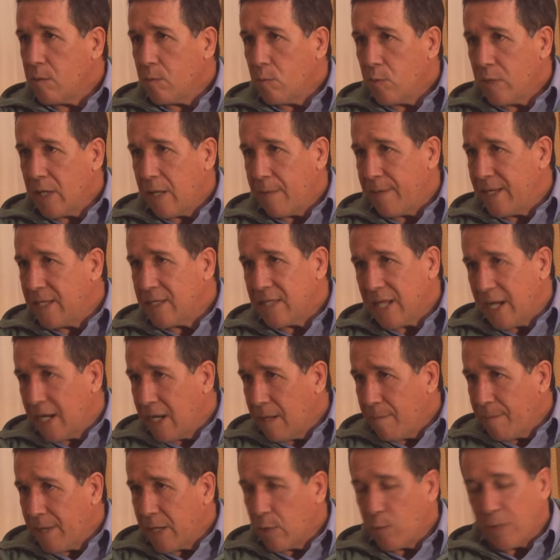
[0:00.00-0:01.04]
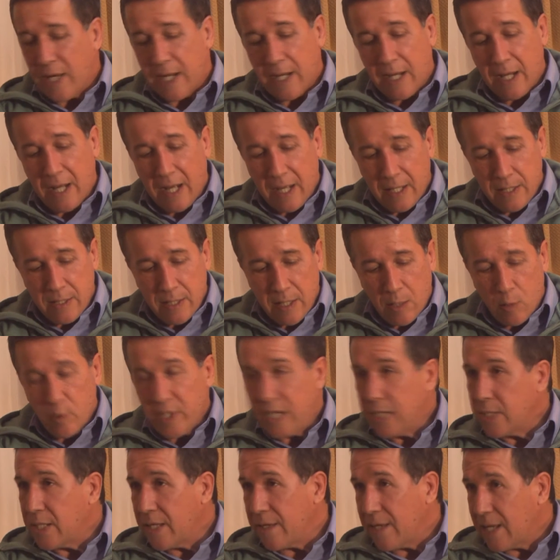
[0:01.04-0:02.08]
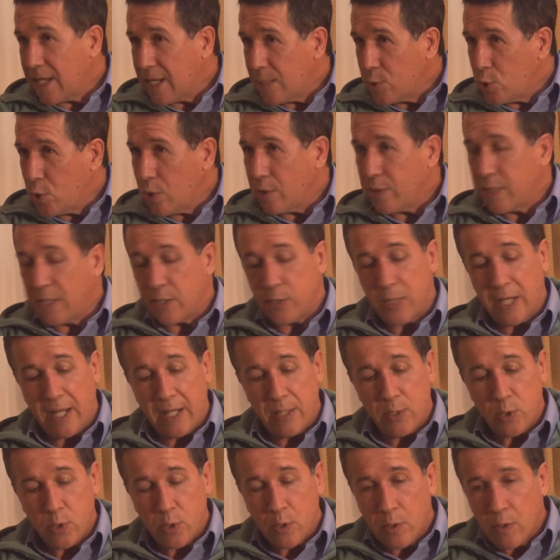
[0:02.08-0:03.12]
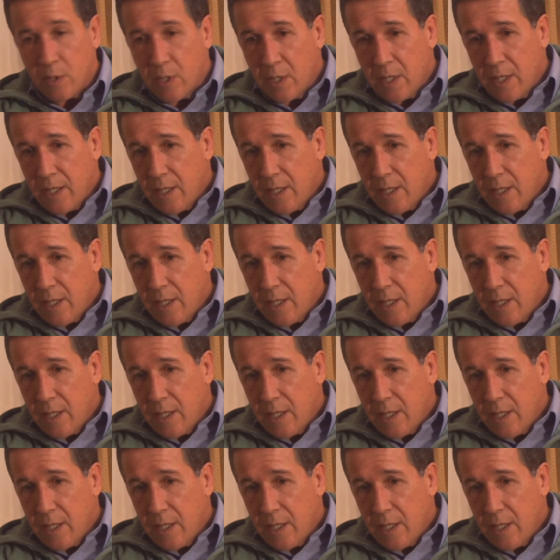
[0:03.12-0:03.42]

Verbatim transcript: una ventana para una casa, una erradicación de rancho,